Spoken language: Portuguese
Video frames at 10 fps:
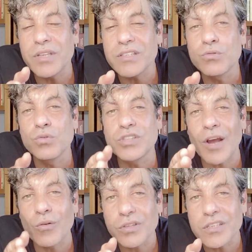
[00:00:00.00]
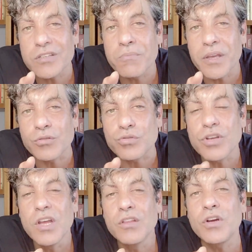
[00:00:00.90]
dos acontecimentos,
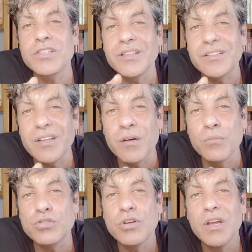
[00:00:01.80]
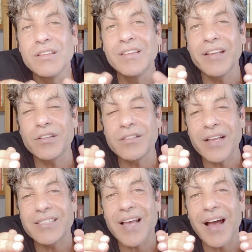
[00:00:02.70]
nós entramos
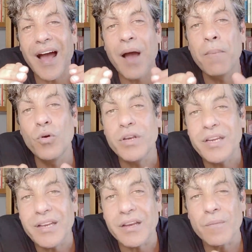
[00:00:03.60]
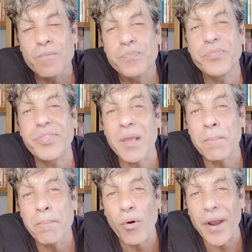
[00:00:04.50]
nessa harmonia
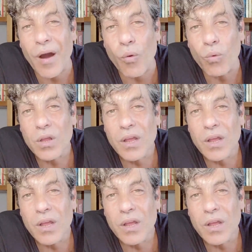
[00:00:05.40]
temporal.